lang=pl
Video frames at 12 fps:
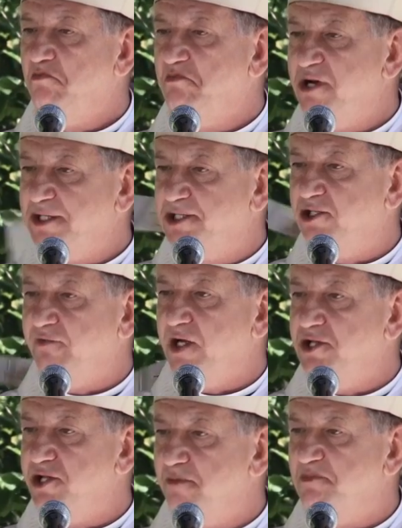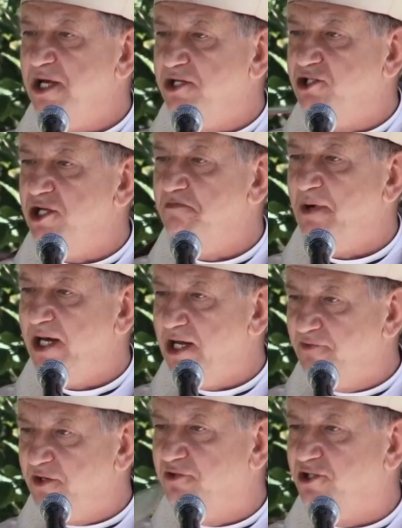pracować na pierwszej
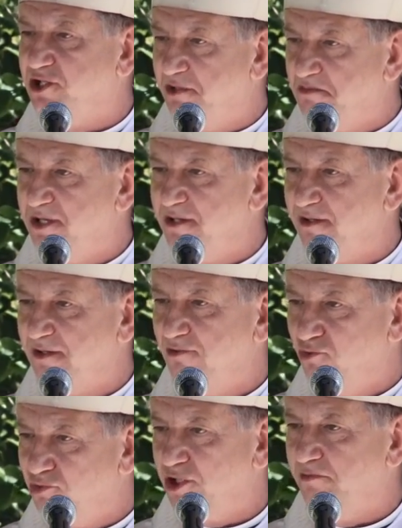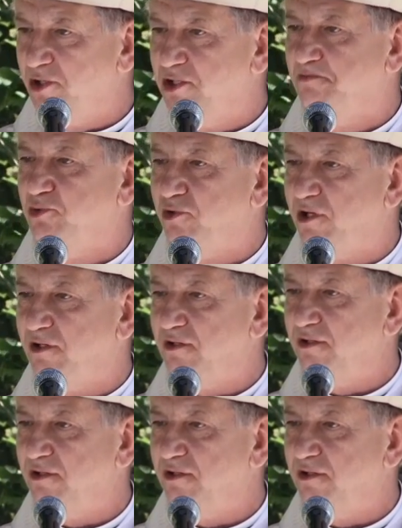parafii w Trzebini, tuż obok Płock.